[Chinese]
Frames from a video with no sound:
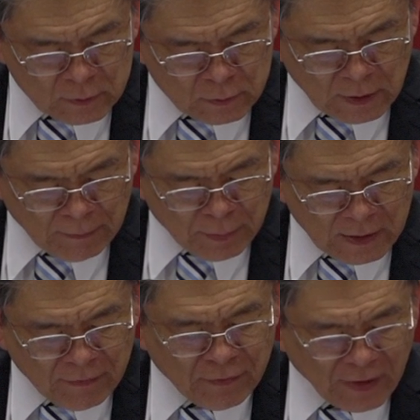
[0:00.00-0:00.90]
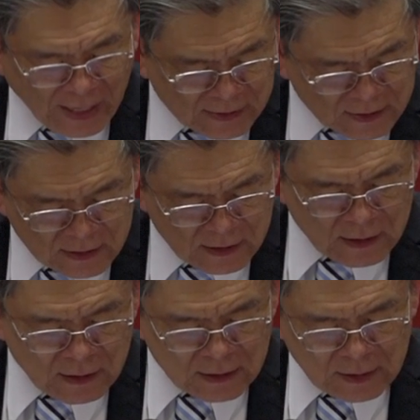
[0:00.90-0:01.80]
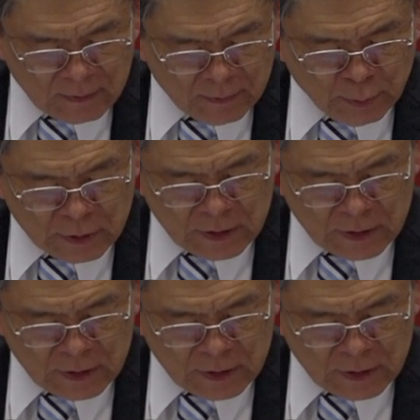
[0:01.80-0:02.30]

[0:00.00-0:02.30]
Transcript: do not believe that，不